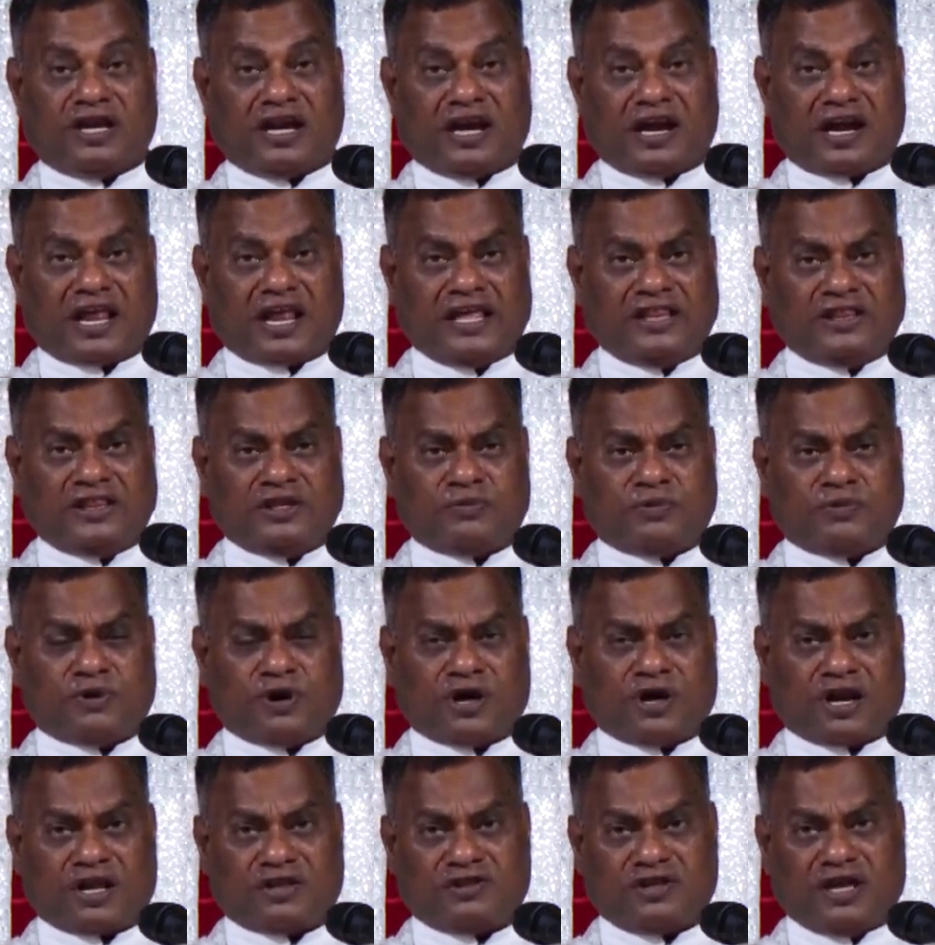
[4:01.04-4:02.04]
இணைந்து
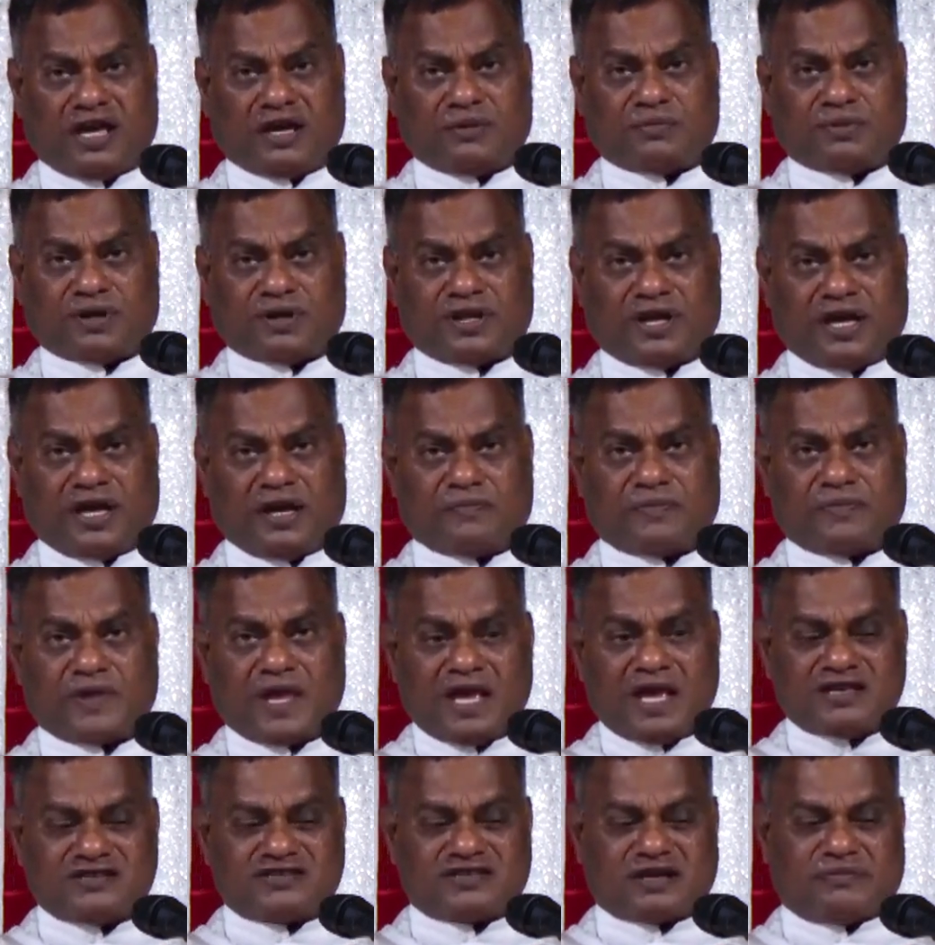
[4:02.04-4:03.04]
போகிறது என்பதை
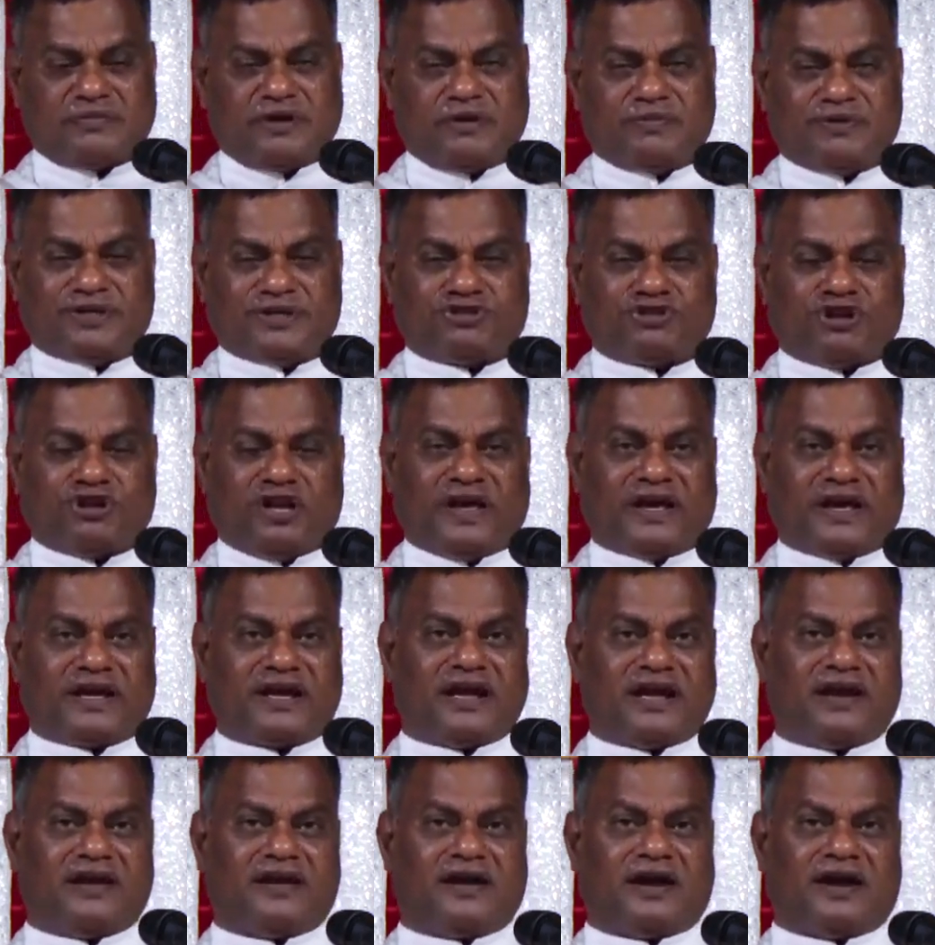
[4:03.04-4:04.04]
சமீபத்திலே
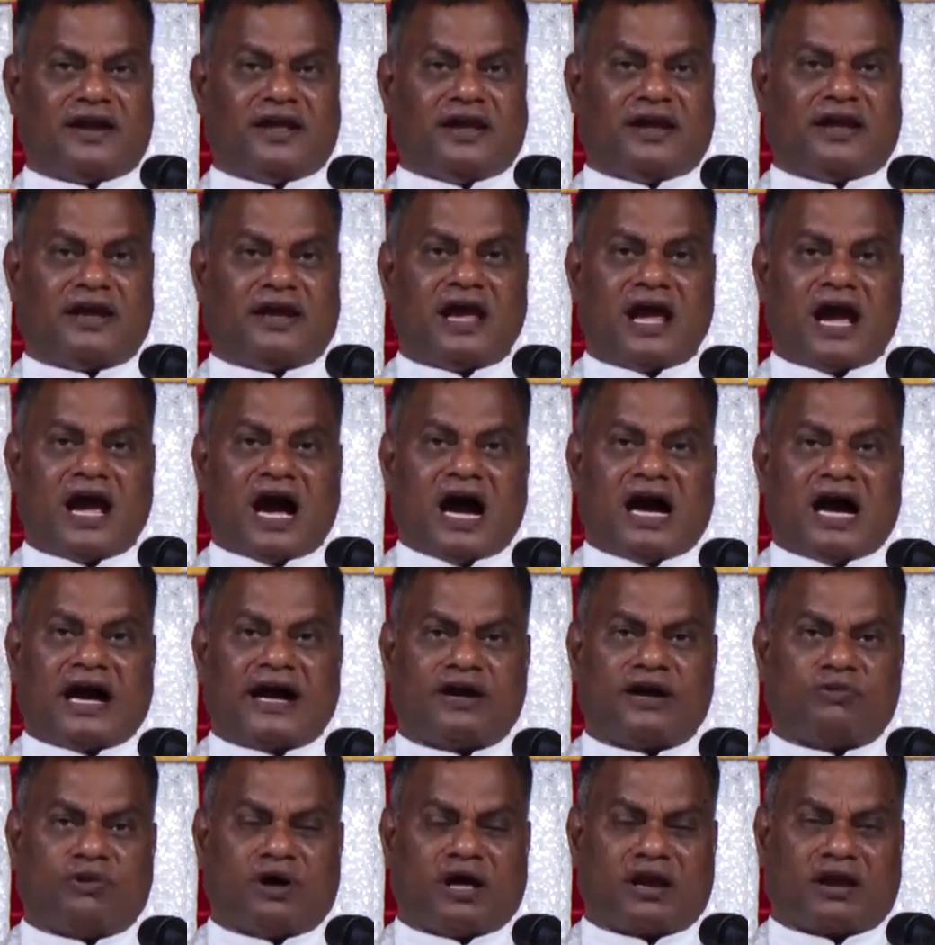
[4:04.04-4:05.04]
கீழடி
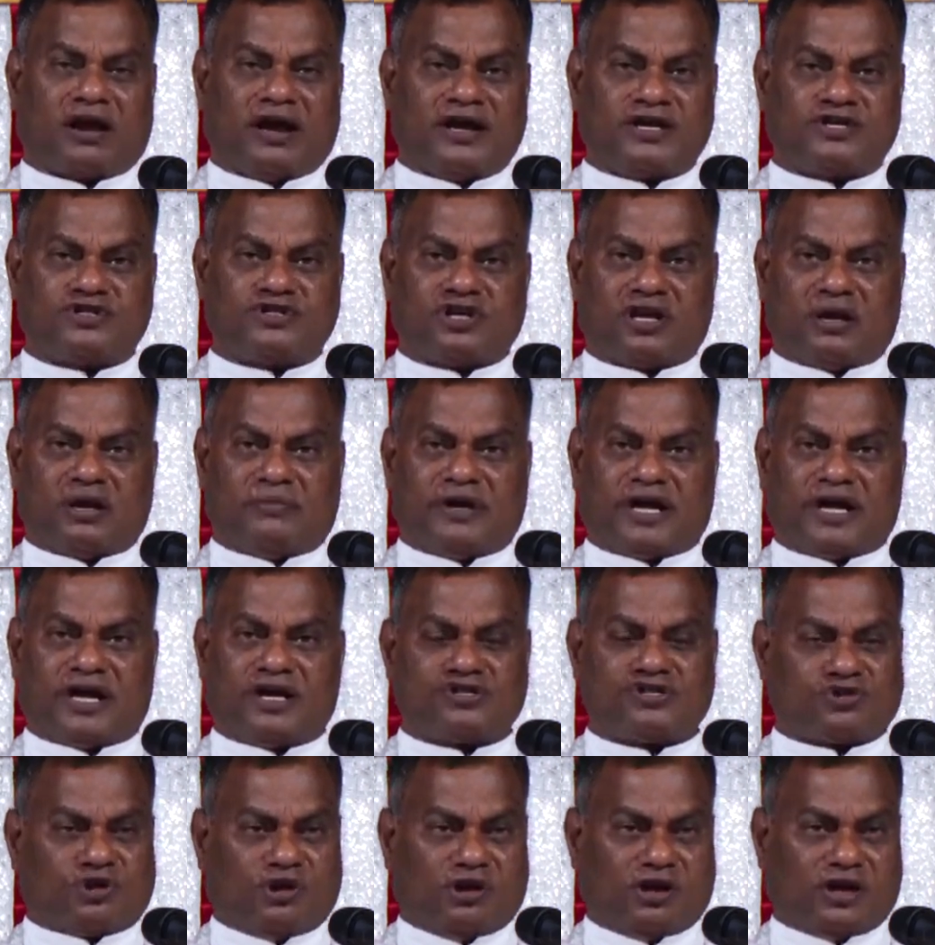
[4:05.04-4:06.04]
அகழ்வாராய்ச்சி நமக்கு
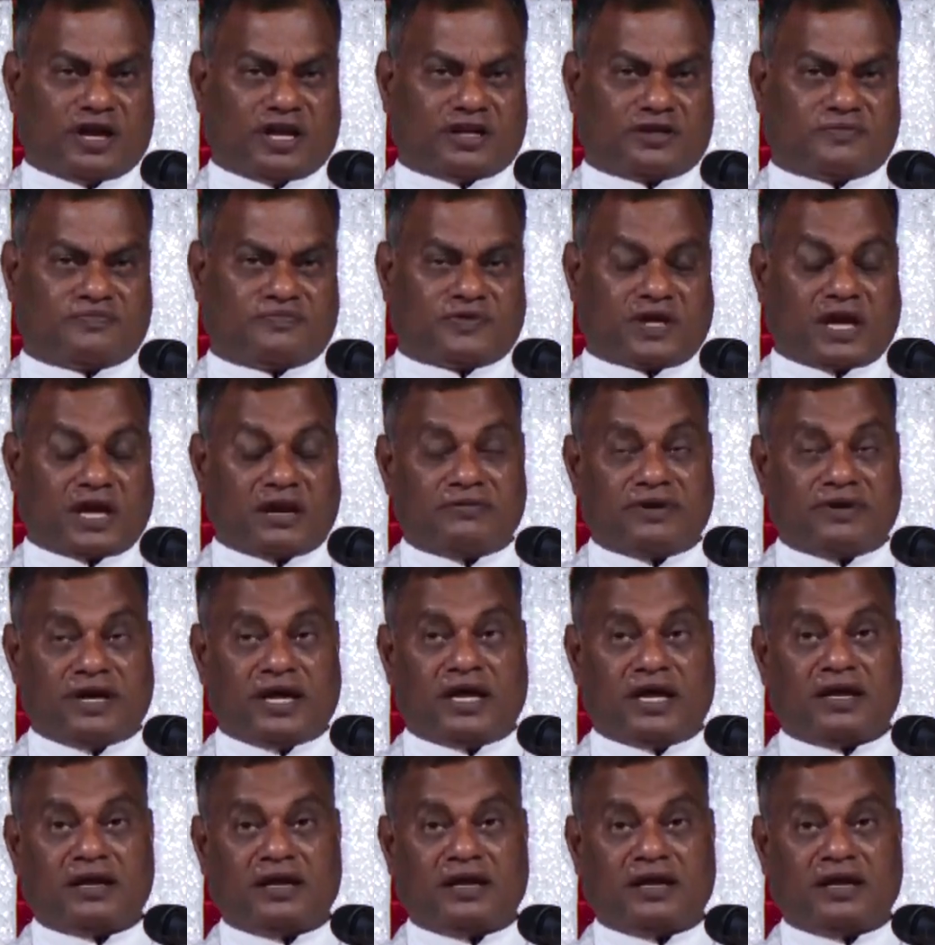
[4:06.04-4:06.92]
சொல்கிறது எனவே